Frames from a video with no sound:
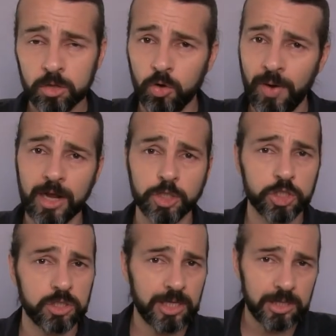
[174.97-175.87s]
no
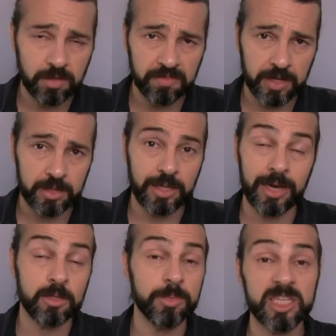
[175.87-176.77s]
rush, niente fretta,
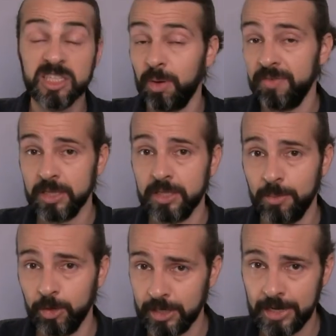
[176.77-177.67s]
altrimenti
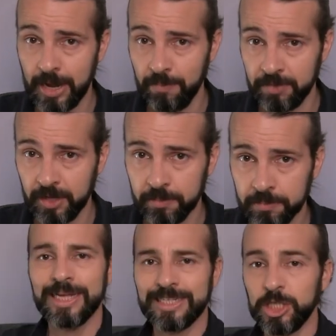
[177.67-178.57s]
spaventiamo il cliente.
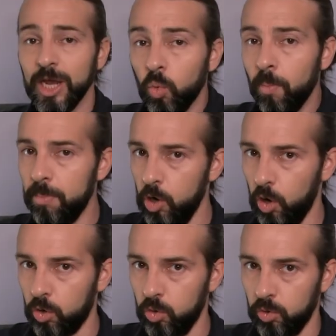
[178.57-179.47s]
Se c'è un
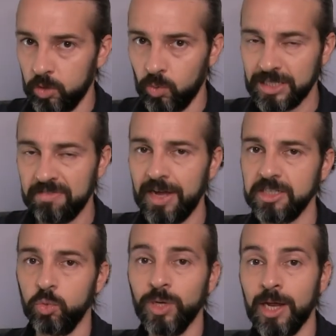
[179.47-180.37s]
blocco in questa
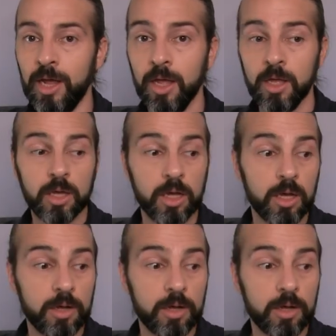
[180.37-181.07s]
fase, un uh,